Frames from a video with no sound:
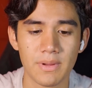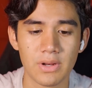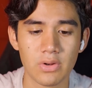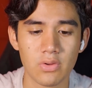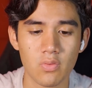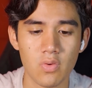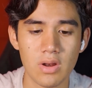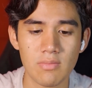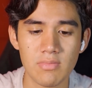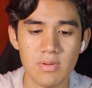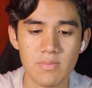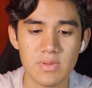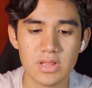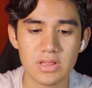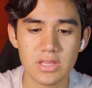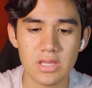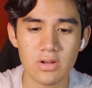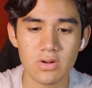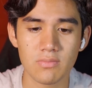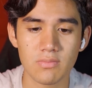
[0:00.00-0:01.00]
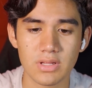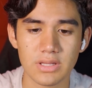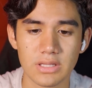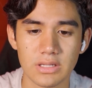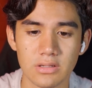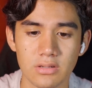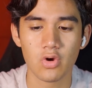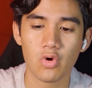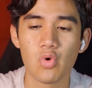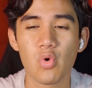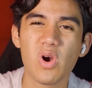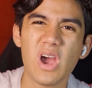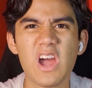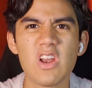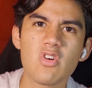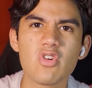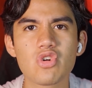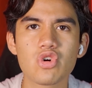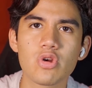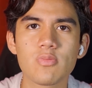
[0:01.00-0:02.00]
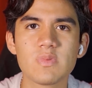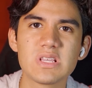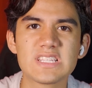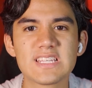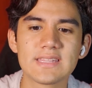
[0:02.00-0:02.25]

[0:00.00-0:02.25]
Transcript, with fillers: pero igual me mintieron, man. Jugaron con mis